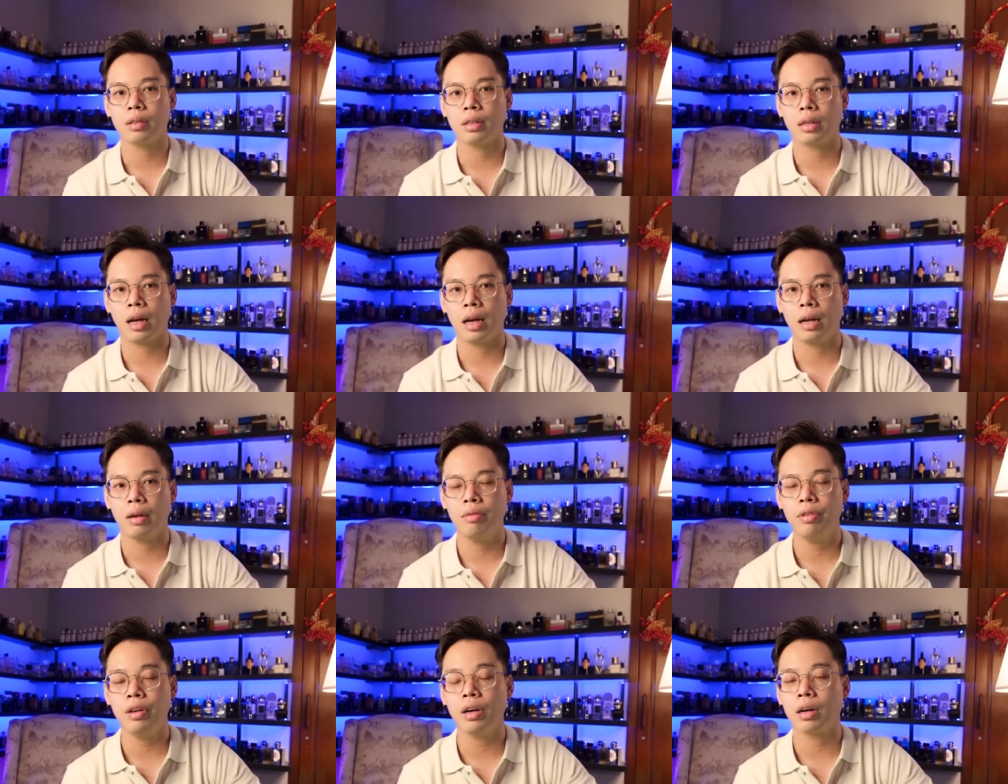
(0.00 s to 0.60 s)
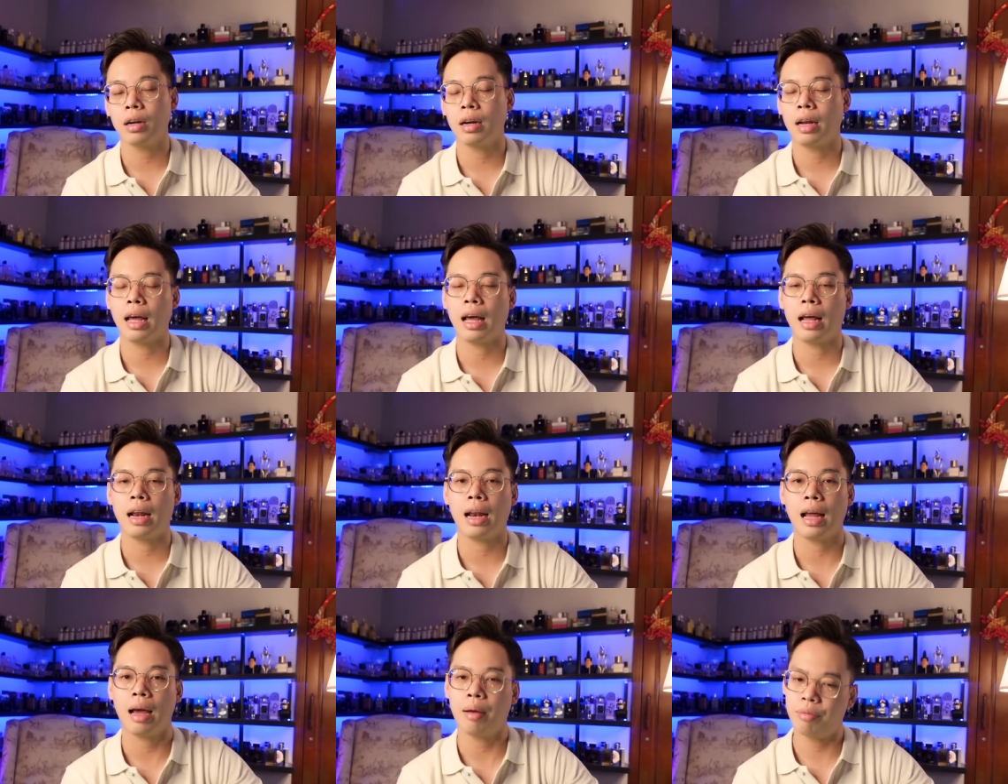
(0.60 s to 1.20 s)
cái việc
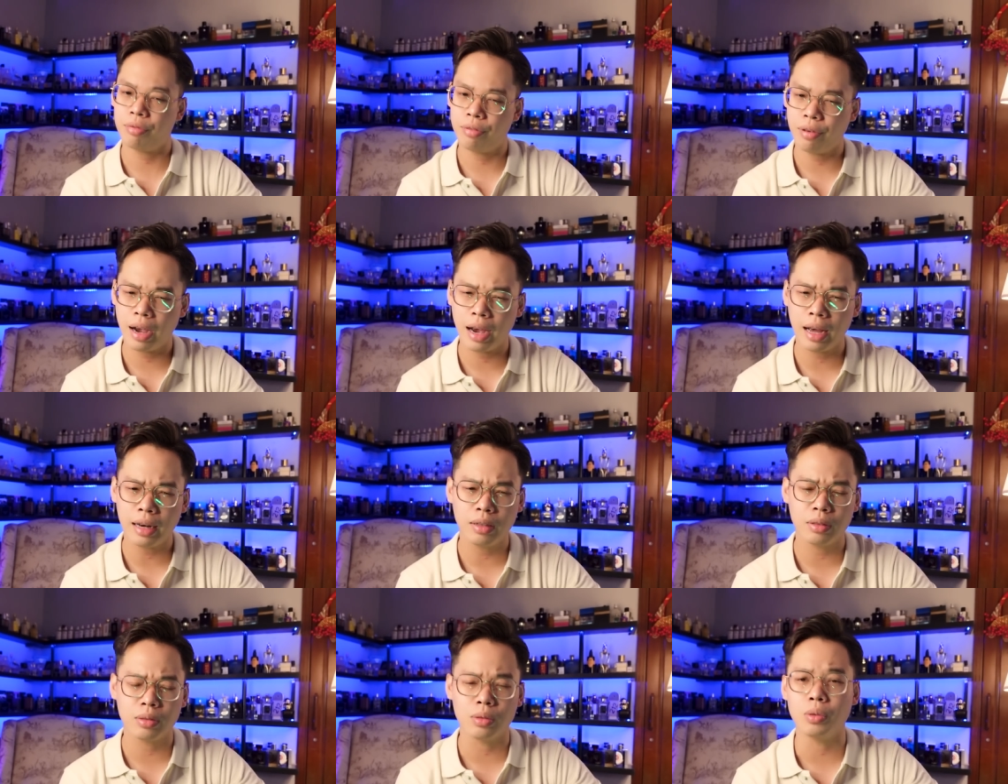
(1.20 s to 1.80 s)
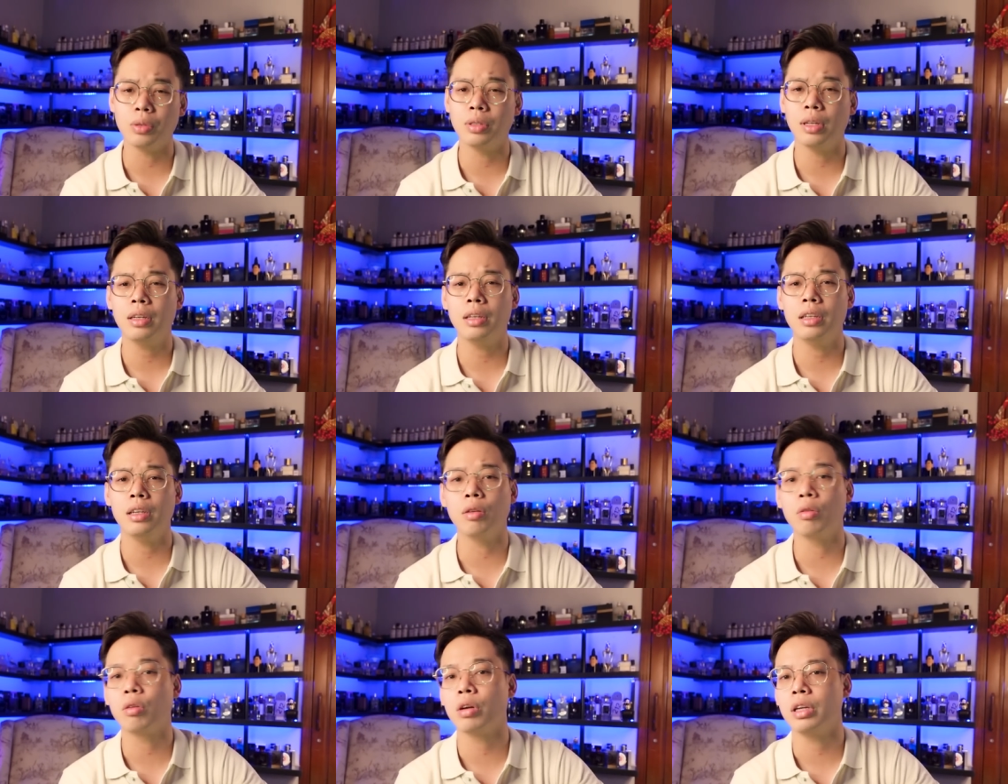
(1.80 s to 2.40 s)
là lạm phát rồi rất
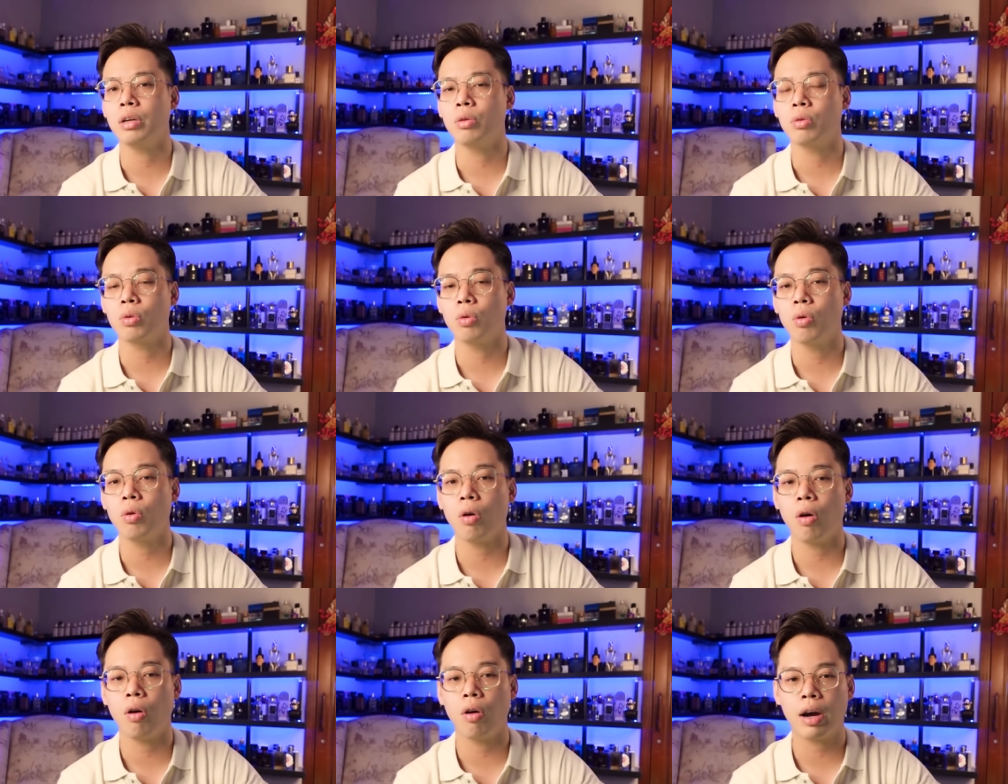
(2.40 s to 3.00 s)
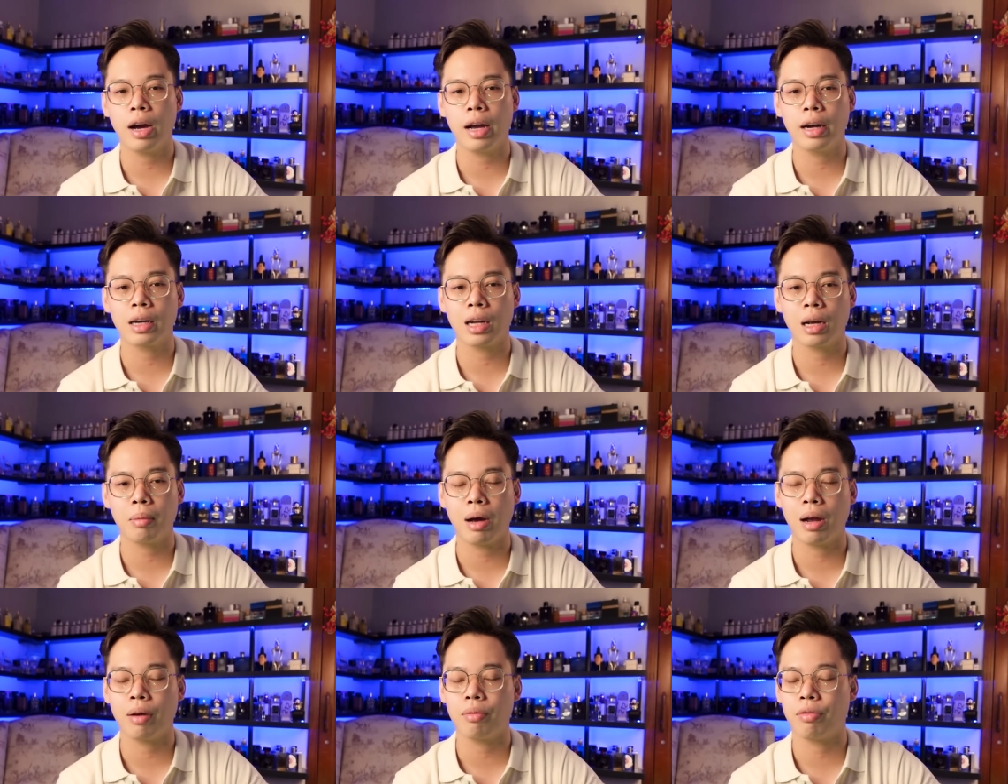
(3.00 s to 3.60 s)
nhiều cái yếu tố khó khăn
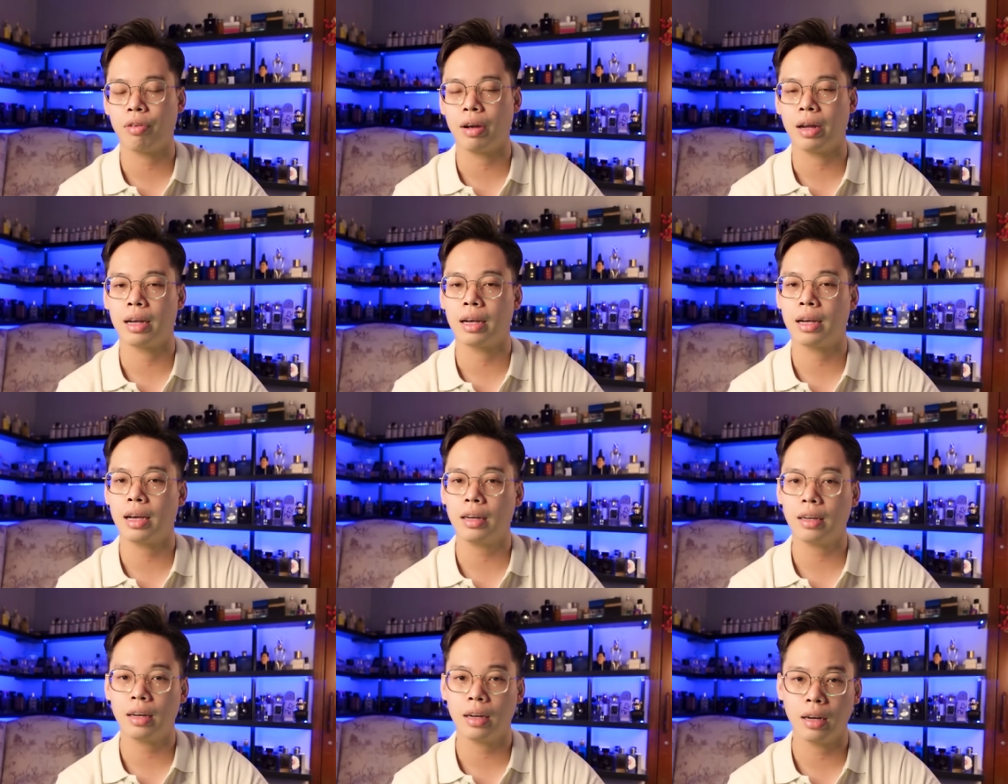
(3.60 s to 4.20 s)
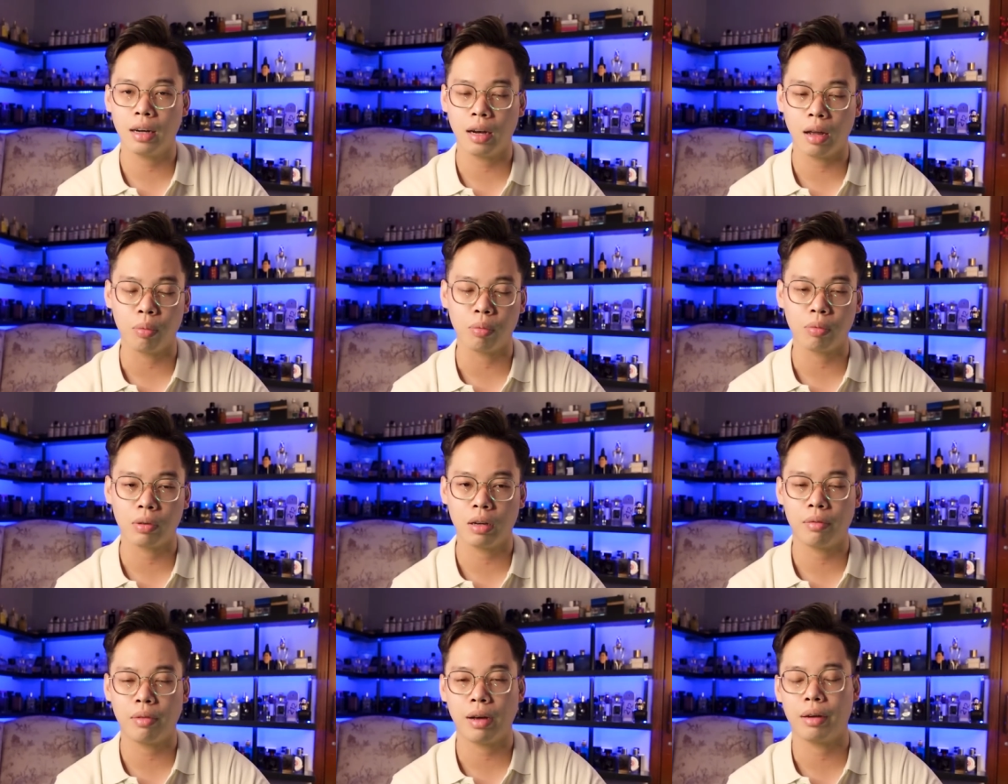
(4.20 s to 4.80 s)
các bạn phải cắt
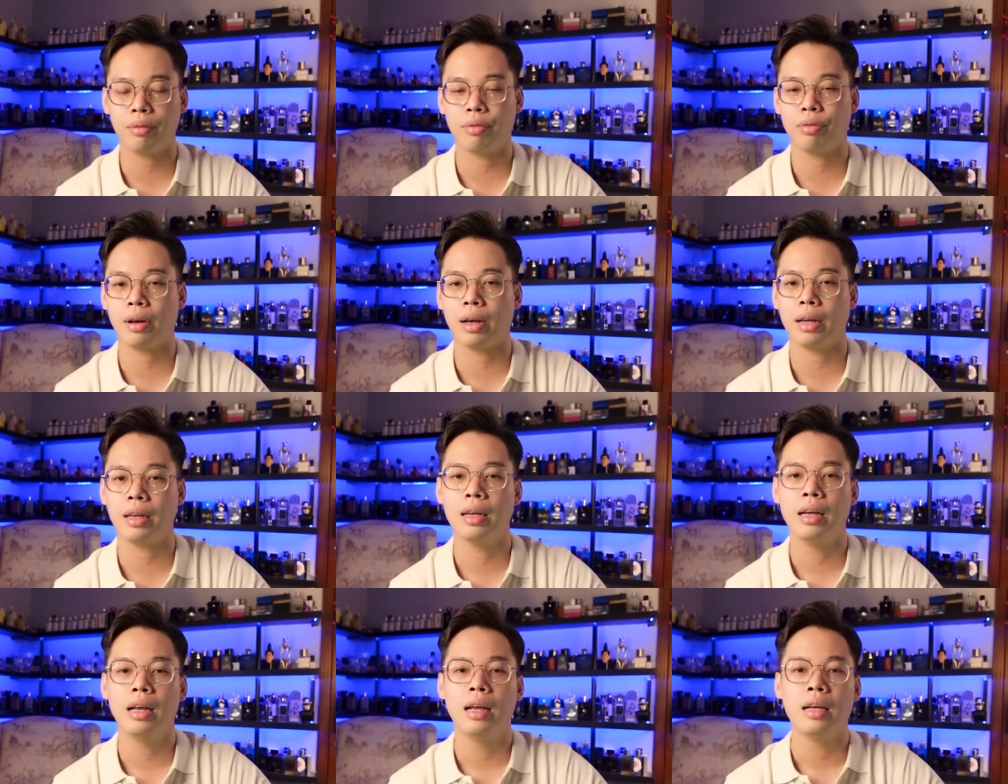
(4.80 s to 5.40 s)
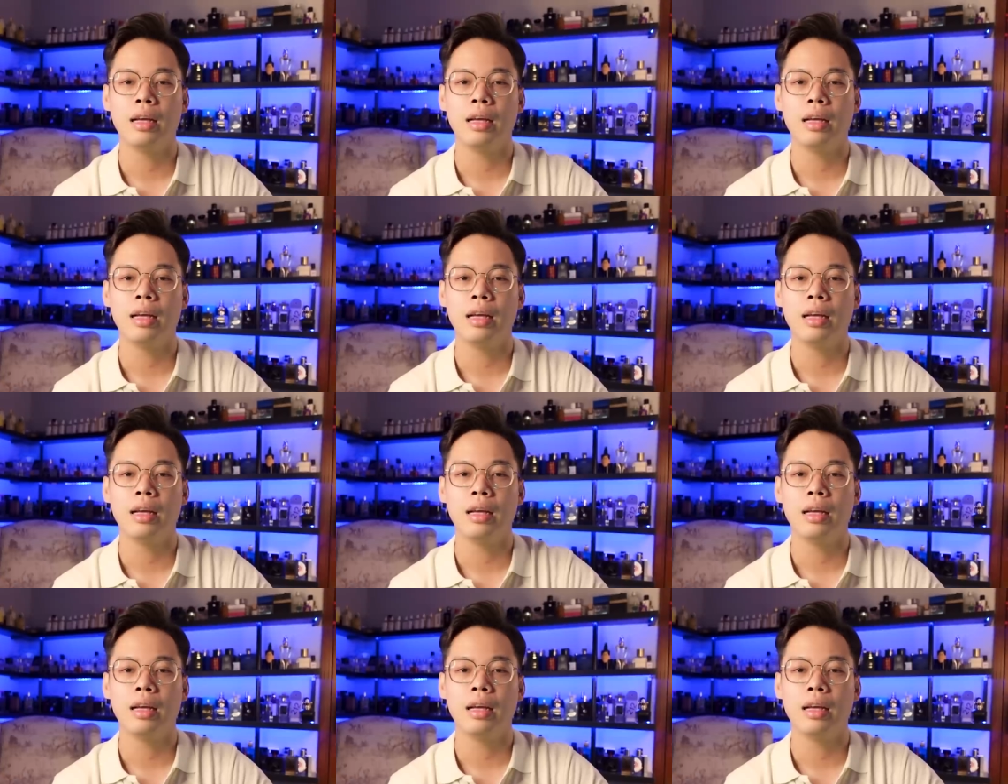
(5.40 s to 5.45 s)
lọc các bạn phải